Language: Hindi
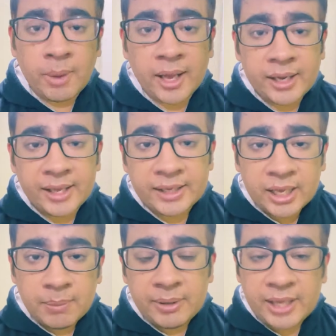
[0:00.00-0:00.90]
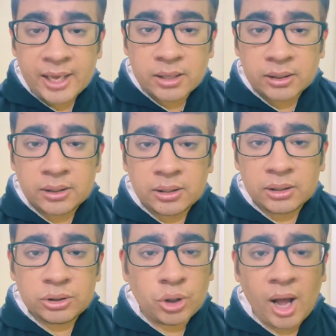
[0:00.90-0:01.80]
रही है ये भी एक
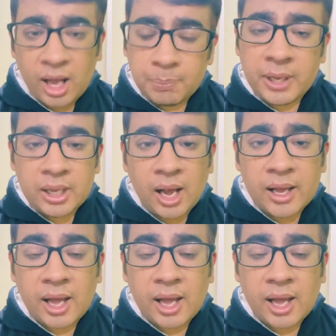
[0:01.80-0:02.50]
त्योहार पे ही आ,